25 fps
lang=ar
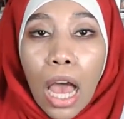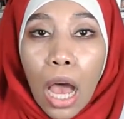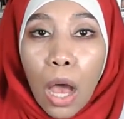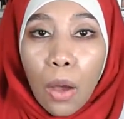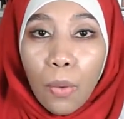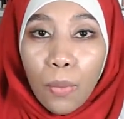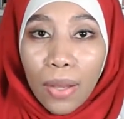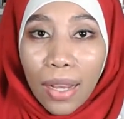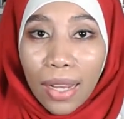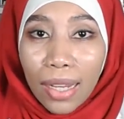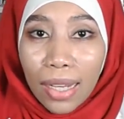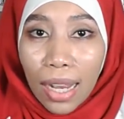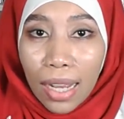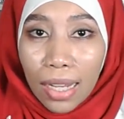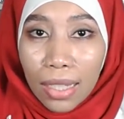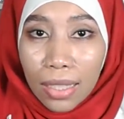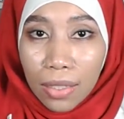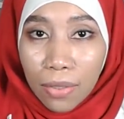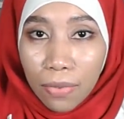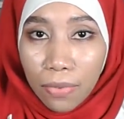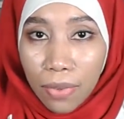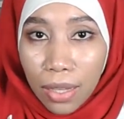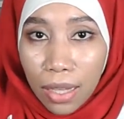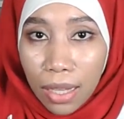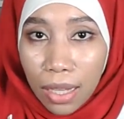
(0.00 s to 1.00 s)
او لا نقص
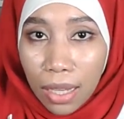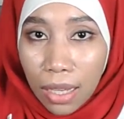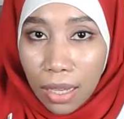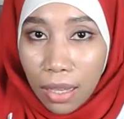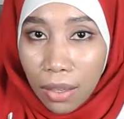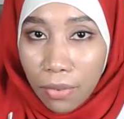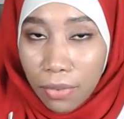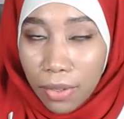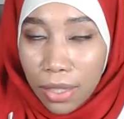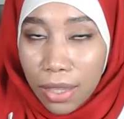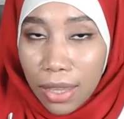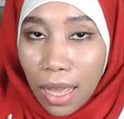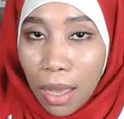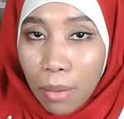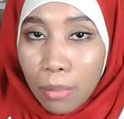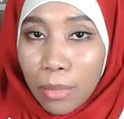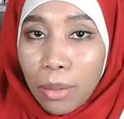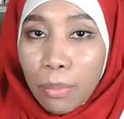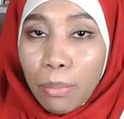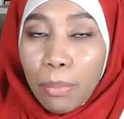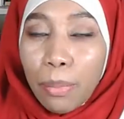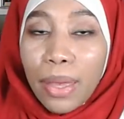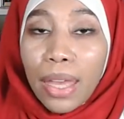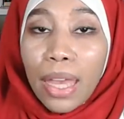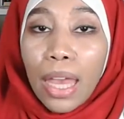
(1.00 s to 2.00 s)
في
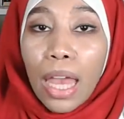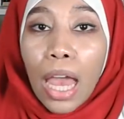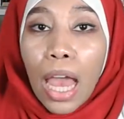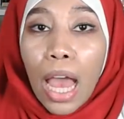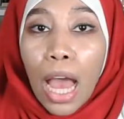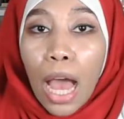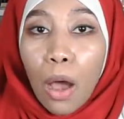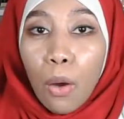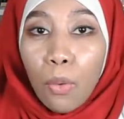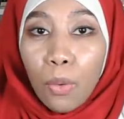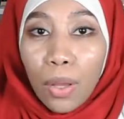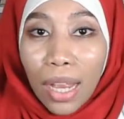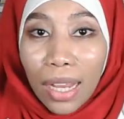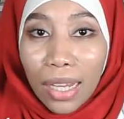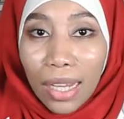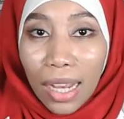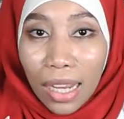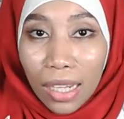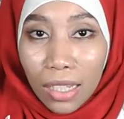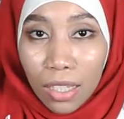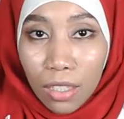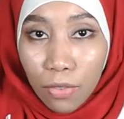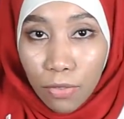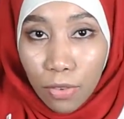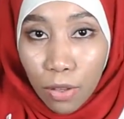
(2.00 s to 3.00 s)
الفيتامين بي او لا
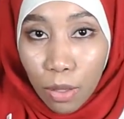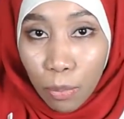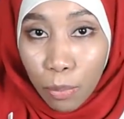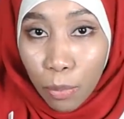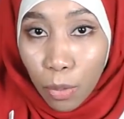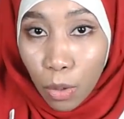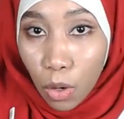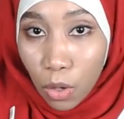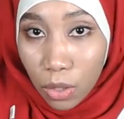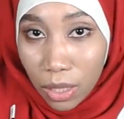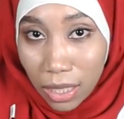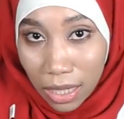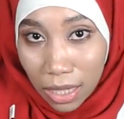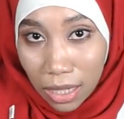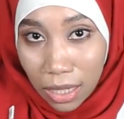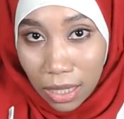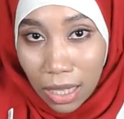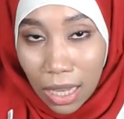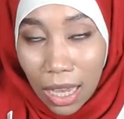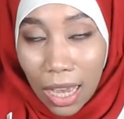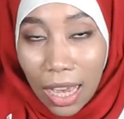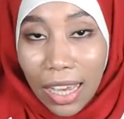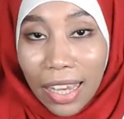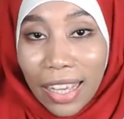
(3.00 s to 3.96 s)
نقص في البروتين